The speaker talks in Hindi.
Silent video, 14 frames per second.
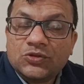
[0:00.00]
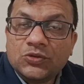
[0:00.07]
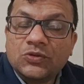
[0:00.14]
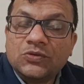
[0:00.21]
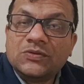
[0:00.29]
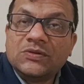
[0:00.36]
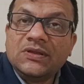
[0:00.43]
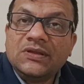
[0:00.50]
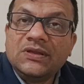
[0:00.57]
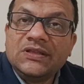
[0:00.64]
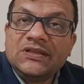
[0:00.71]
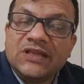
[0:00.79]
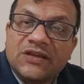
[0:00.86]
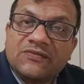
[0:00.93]
तो
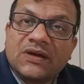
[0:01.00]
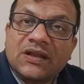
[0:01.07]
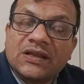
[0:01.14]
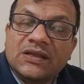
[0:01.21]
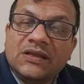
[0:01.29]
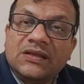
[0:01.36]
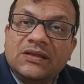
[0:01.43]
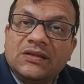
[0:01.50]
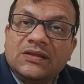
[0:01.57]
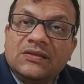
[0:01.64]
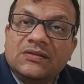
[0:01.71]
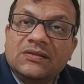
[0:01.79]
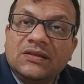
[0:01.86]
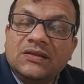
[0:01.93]
ये वाले
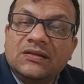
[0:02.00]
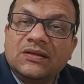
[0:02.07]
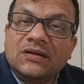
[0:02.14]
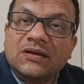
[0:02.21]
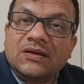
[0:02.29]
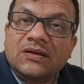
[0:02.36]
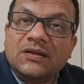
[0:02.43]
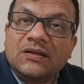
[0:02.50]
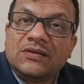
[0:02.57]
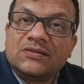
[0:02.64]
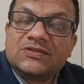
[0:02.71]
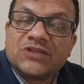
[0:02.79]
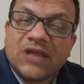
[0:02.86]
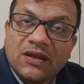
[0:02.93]

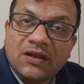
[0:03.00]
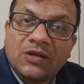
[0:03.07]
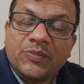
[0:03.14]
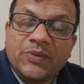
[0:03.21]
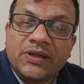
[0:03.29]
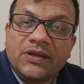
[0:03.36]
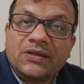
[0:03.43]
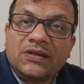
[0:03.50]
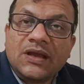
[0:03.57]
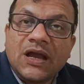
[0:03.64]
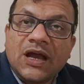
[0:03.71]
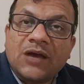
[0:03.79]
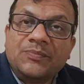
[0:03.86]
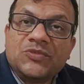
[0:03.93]
चैनल में
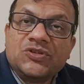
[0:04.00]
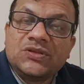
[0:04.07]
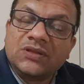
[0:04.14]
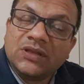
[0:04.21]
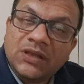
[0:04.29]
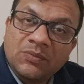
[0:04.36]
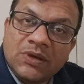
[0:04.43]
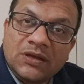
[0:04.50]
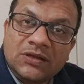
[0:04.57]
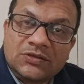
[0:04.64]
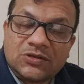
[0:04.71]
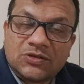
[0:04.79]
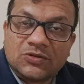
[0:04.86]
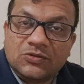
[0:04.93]
आप जितनी
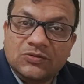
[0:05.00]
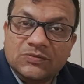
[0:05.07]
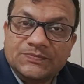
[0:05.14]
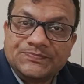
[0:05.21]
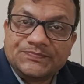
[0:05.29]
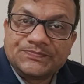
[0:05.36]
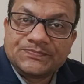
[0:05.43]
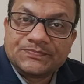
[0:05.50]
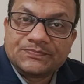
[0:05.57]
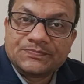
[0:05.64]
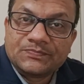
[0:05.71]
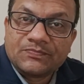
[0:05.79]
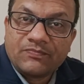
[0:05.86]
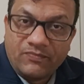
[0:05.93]
मेहनत करो
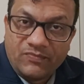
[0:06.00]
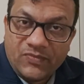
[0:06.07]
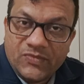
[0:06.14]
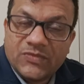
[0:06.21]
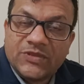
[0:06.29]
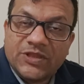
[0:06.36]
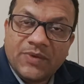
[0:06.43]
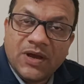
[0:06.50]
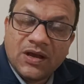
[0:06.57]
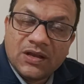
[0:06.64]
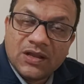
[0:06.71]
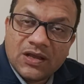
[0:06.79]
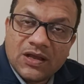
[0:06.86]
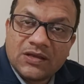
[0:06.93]

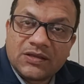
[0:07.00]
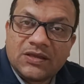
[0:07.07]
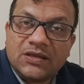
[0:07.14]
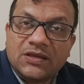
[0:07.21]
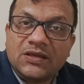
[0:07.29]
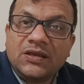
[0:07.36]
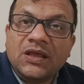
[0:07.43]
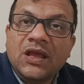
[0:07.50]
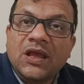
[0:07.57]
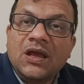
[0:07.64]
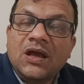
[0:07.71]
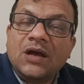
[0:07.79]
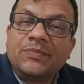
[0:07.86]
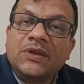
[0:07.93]
दिमाग लगा के
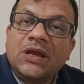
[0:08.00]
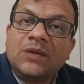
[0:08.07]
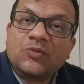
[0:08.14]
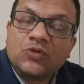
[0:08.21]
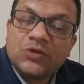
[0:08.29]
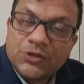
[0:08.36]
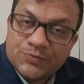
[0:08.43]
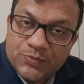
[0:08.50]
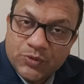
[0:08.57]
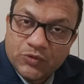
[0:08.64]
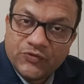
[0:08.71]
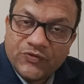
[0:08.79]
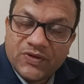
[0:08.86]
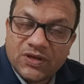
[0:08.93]
अपने आप को
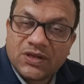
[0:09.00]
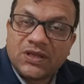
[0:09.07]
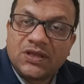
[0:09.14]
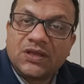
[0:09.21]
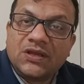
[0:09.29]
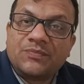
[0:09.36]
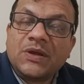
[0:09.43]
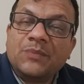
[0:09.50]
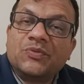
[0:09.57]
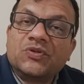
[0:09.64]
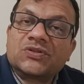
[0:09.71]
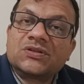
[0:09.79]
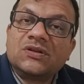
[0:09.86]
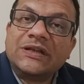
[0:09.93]
इम्प्रूव करके अपना
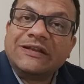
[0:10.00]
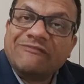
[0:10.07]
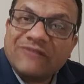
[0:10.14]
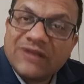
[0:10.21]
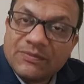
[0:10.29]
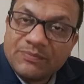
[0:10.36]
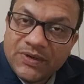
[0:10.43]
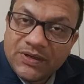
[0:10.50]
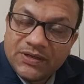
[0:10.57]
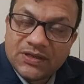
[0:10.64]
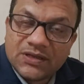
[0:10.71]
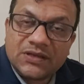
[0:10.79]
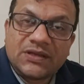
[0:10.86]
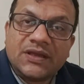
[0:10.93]
पर्सनल
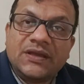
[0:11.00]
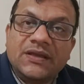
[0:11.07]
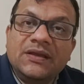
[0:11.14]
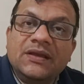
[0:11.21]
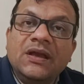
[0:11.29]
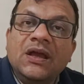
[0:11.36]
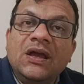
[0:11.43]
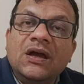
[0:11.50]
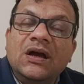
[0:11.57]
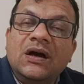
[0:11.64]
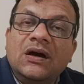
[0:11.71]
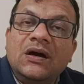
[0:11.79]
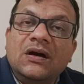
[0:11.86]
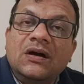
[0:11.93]
डेवलपमेंट करके
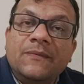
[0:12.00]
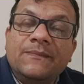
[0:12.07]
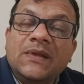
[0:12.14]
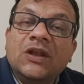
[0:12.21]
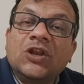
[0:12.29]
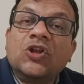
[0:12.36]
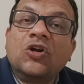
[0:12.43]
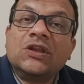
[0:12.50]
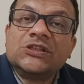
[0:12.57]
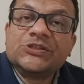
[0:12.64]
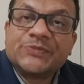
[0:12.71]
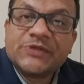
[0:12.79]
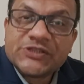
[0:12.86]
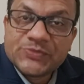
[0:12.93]
अपना
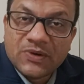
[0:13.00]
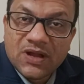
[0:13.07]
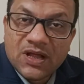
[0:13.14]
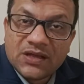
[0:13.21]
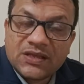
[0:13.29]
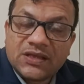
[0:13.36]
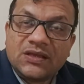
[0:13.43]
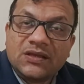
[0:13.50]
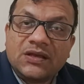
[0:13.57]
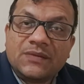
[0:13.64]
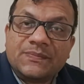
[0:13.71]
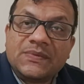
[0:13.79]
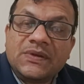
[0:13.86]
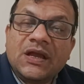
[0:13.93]
नॉलेज बेस बढ़ा के
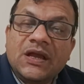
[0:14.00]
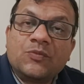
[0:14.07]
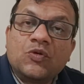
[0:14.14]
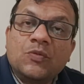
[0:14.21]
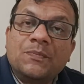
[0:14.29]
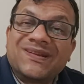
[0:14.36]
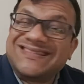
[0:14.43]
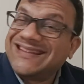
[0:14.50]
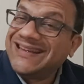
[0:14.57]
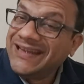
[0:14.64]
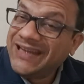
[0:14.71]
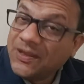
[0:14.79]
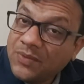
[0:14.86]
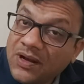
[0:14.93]
अपने आप को
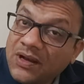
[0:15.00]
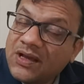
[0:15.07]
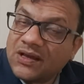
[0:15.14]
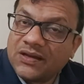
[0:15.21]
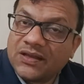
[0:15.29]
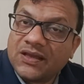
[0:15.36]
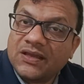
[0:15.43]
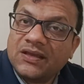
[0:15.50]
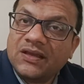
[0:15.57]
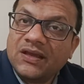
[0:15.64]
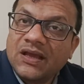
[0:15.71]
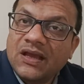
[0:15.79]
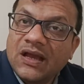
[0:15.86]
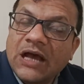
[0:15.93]
प्रेजेंटेबल करके
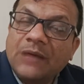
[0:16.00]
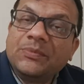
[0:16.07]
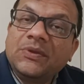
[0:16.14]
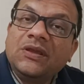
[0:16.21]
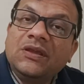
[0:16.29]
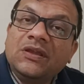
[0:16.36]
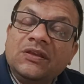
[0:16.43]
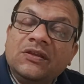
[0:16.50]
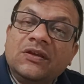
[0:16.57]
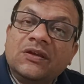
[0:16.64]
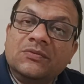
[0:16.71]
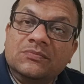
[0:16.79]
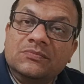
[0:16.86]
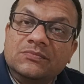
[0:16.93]
आपकी
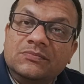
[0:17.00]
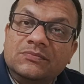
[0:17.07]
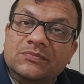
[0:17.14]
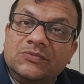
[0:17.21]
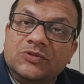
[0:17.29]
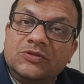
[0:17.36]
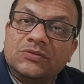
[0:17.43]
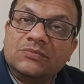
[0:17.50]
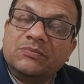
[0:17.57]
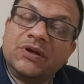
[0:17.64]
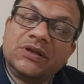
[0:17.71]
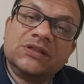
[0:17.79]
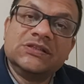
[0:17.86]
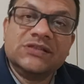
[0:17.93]

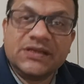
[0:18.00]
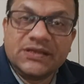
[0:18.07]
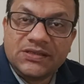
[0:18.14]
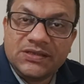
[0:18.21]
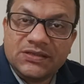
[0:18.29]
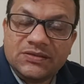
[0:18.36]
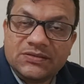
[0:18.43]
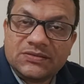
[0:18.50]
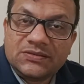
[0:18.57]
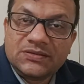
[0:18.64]
इनकम बढ़ती जाएगी